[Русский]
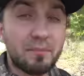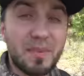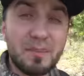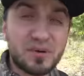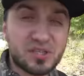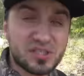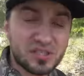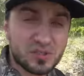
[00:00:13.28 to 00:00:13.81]
Мы
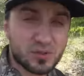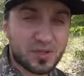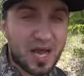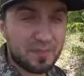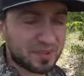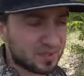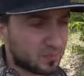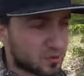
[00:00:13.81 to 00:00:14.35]
пришли
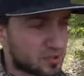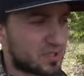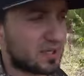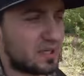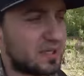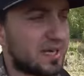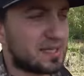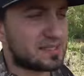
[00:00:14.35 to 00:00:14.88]
сюда, потому что
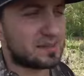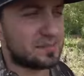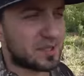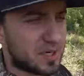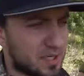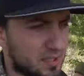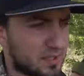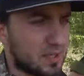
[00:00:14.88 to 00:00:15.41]
когда я
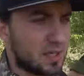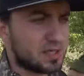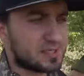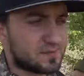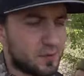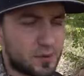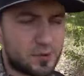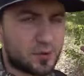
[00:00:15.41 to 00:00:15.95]
собирал
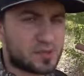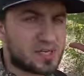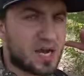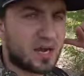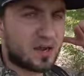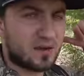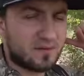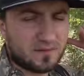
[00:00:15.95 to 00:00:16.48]
свой
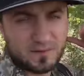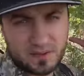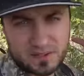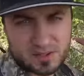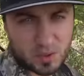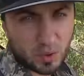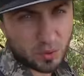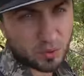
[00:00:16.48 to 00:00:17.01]
рюкзак в
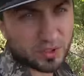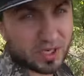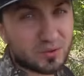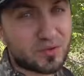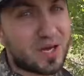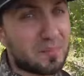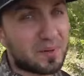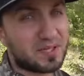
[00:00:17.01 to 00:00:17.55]
зону, я
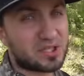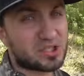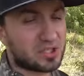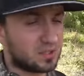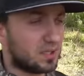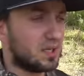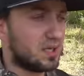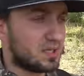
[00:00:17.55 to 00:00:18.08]
туда
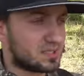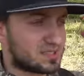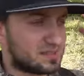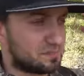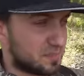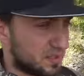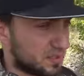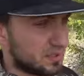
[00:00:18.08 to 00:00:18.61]
положил
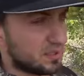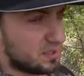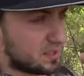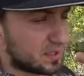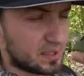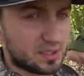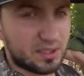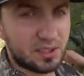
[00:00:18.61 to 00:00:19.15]
спиннинг
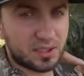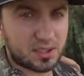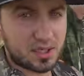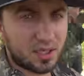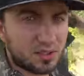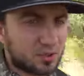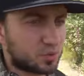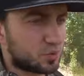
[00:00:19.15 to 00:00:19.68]
и
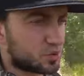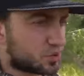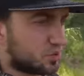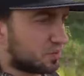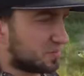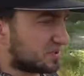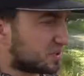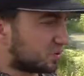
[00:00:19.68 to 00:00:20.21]

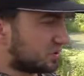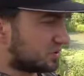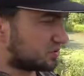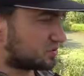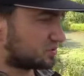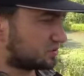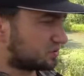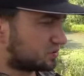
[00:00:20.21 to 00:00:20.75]
катушку. По дороге
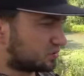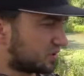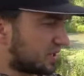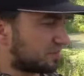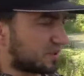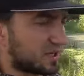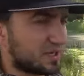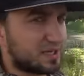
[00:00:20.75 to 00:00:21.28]

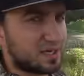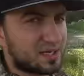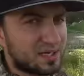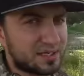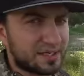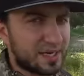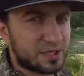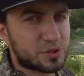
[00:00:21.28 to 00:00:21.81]
сюда, пока
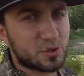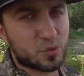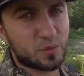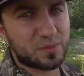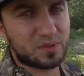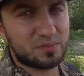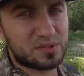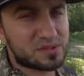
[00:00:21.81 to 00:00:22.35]
ехали, я еще
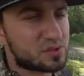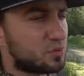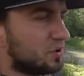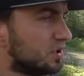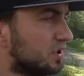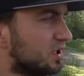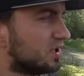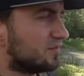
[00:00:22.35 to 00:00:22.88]
купил
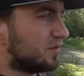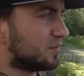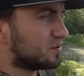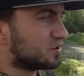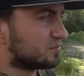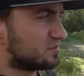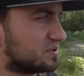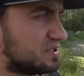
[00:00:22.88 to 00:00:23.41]
блесну. В
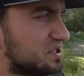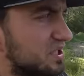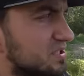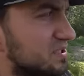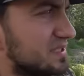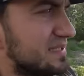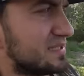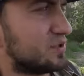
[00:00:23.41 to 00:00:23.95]
общем,
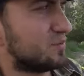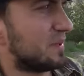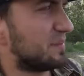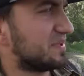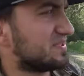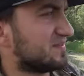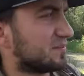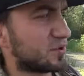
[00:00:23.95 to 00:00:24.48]
сейчас из
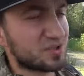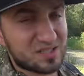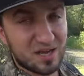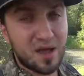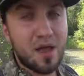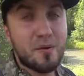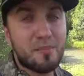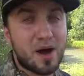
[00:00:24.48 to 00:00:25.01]
любопытства просто
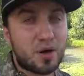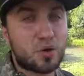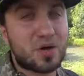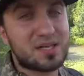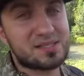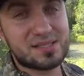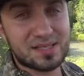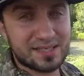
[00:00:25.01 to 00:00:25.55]
пару
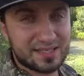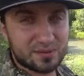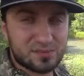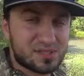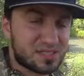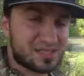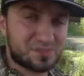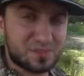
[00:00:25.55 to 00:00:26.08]
раз
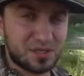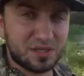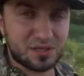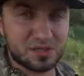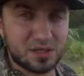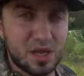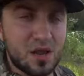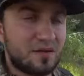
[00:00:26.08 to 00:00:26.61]
закинем здесь
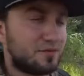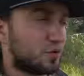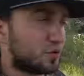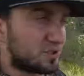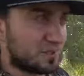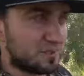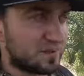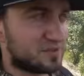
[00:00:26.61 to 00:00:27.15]
спиннинг.
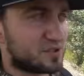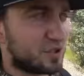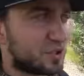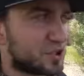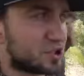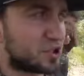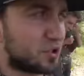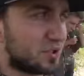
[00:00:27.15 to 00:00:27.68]
Вдруг нам
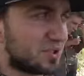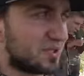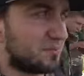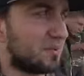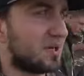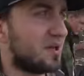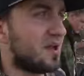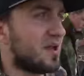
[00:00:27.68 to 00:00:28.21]
повезет, что-то мы